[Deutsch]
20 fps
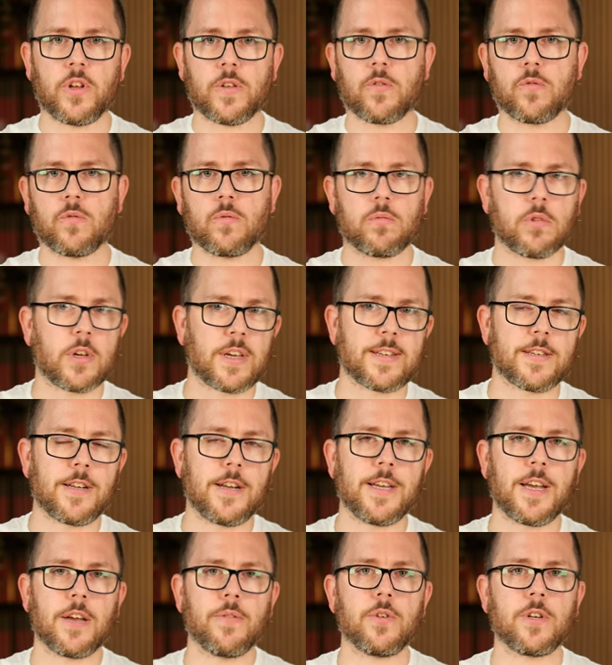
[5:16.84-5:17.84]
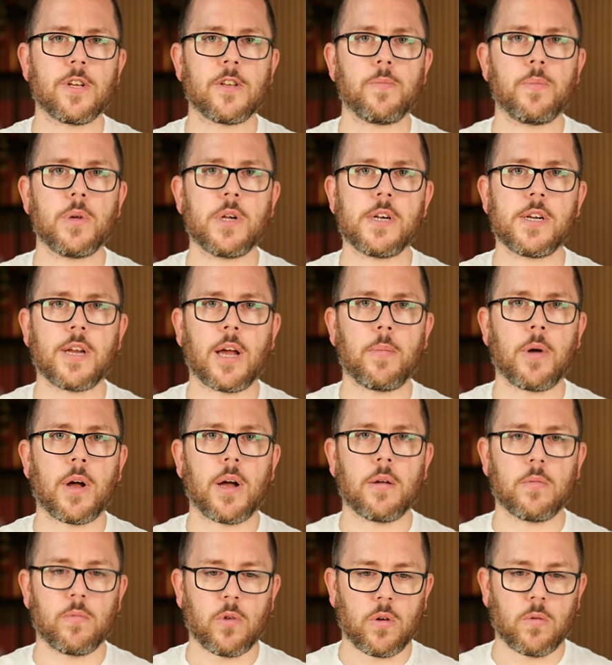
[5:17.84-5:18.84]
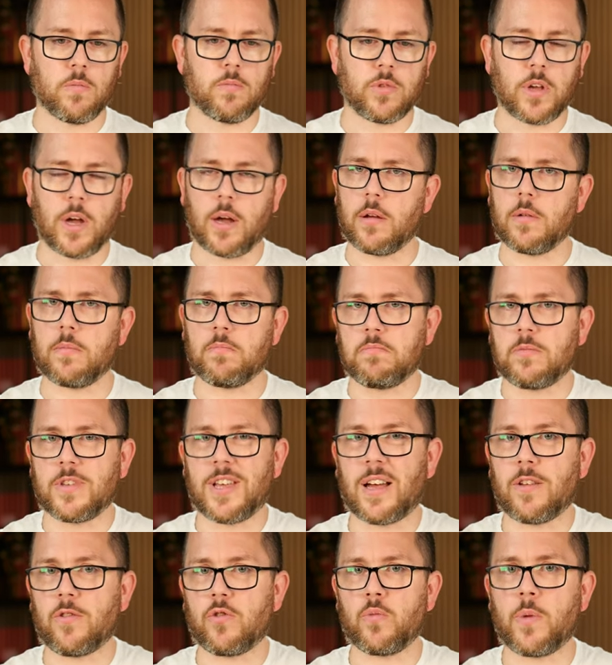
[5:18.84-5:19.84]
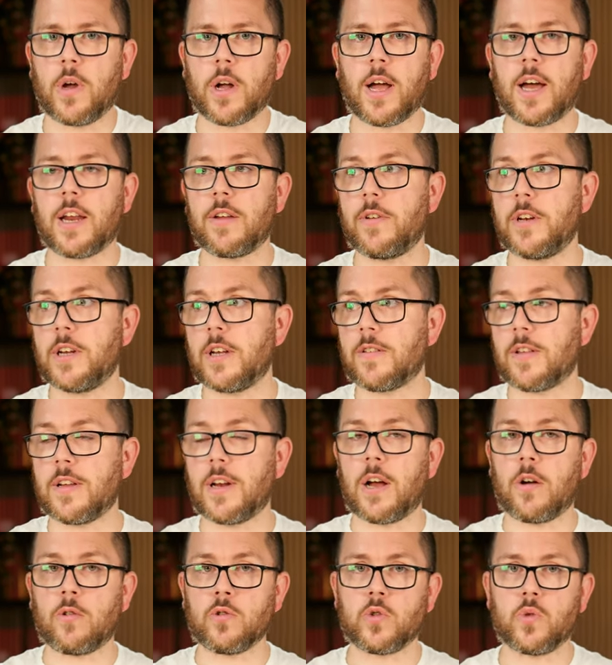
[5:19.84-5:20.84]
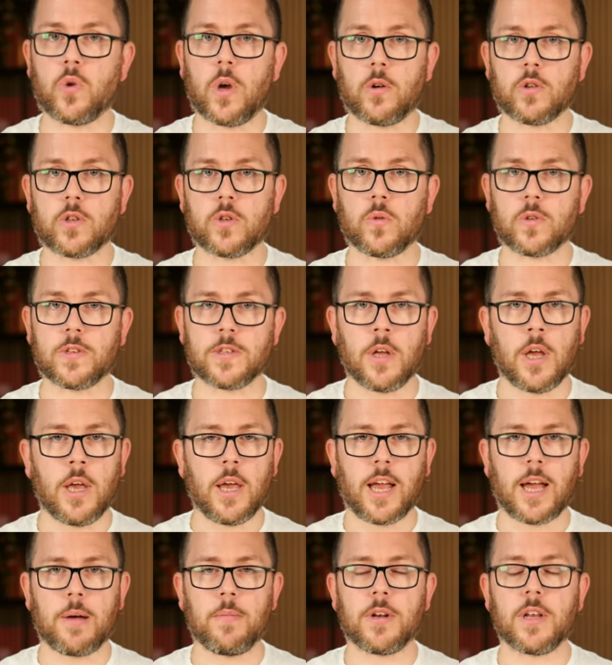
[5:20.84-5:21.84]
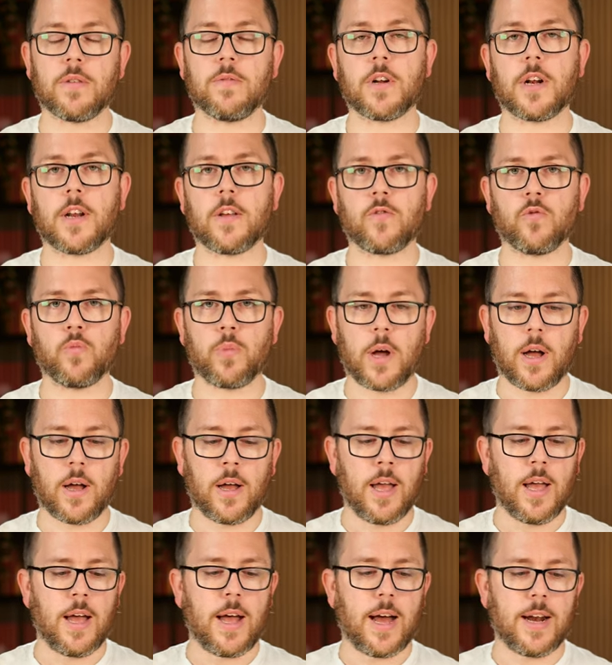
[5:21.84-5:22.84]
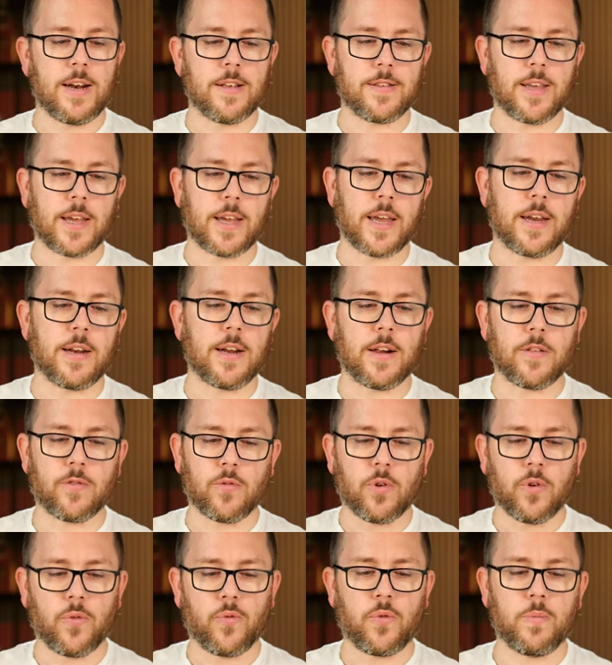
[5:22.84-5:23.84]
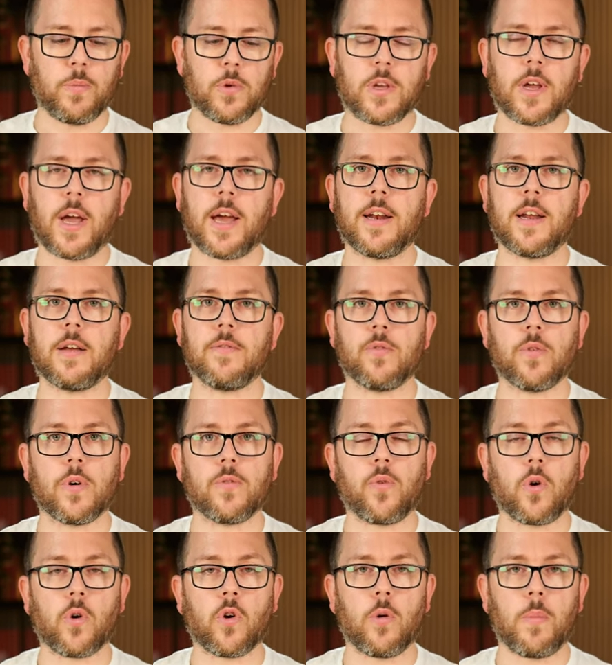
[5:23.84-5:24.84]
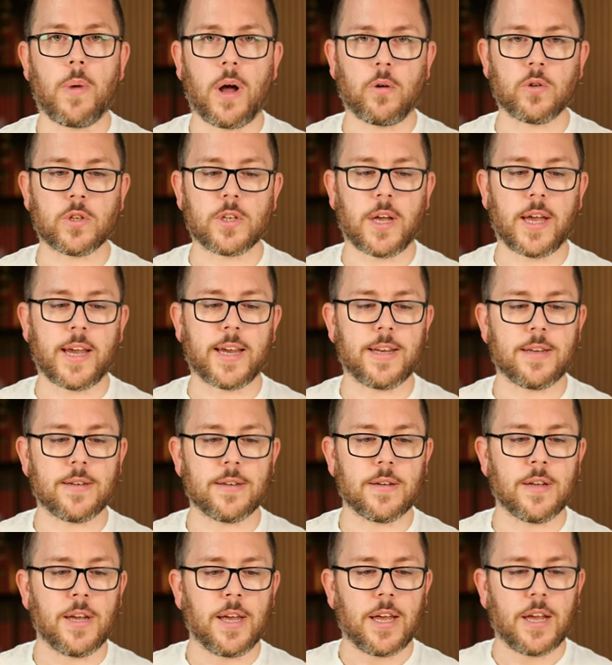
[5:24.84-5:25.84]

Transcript: desto krisseliger wird das Bild. Aber ähm, ja, tagsüber, gerade wenn ihr es in der Haustür ausnutzt, kann man da wirklich super alles erkennen. Also für mich eine vollkommen ausreichende